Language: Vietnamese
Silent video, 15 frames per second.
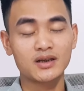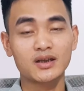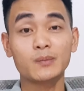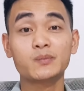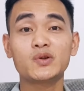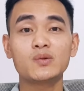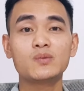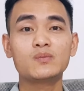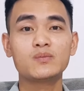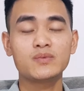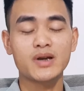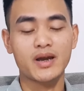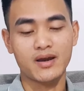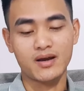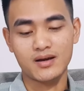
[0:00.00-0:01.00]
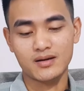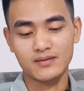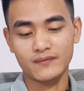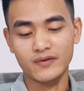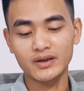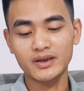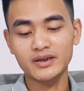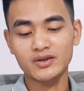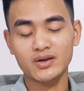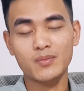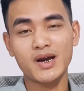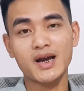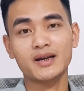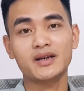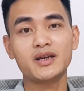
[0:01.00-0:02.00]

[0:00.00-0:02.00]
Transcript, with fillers: tập trung để à, phân tích cho các bạn